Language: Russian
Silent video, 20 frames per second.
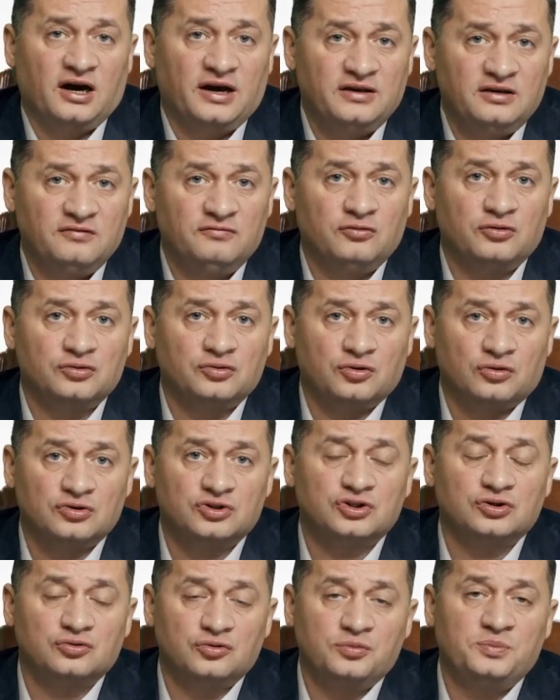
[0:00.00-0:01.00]
а его
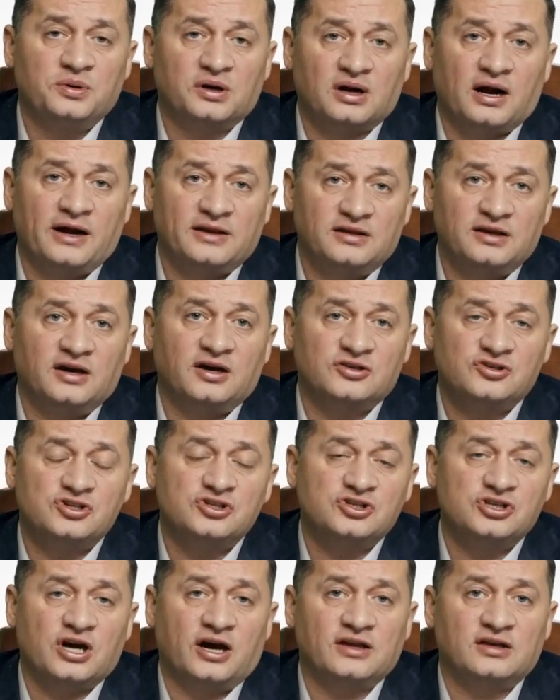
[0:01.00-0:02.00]
должен убирать и
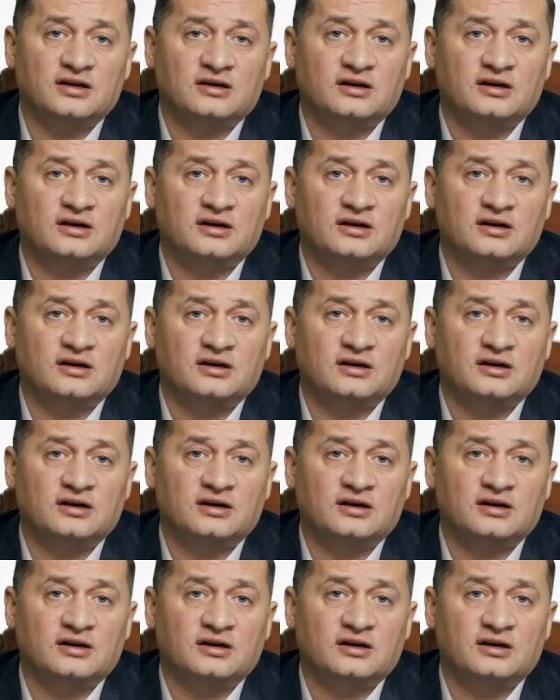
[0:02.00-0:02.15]
очищать